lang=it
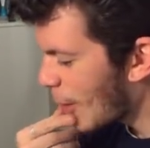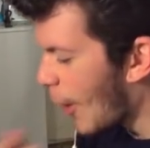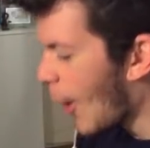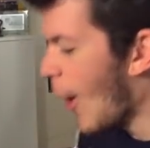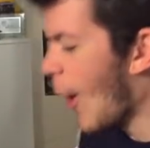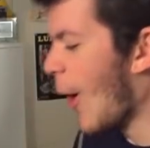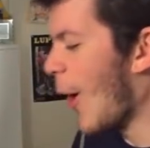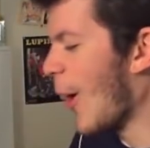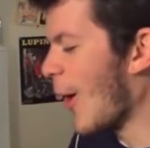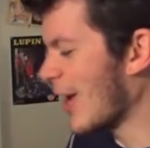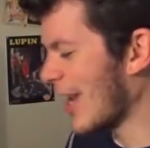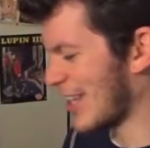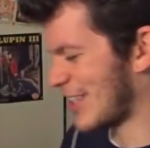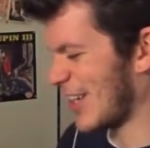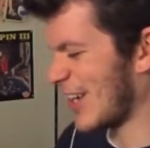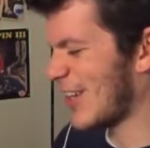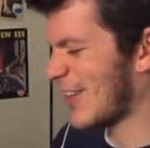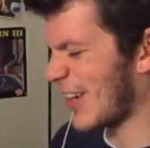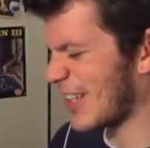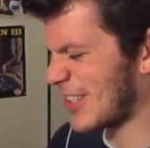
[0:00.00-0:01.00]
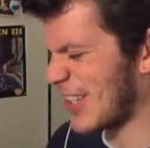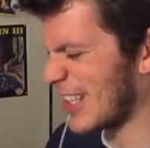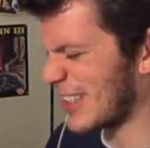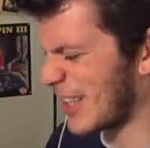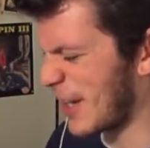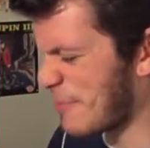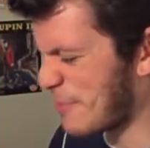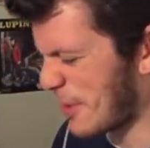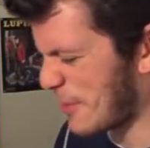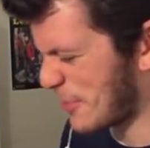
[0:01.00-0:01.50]
Uh, la
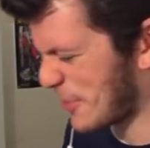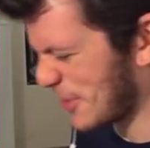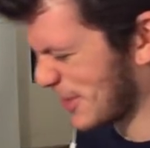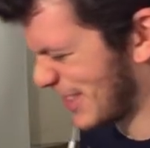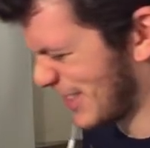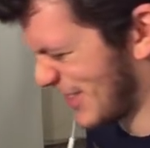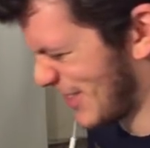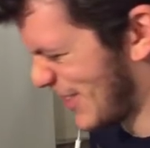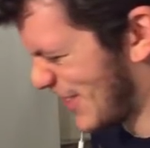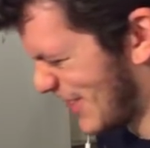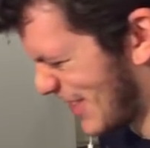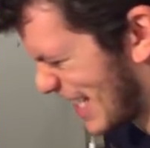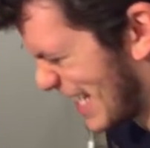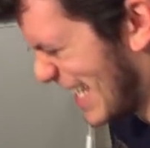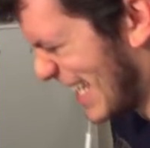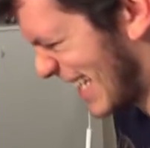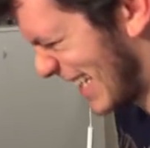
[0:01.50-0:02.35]
500 propulsione.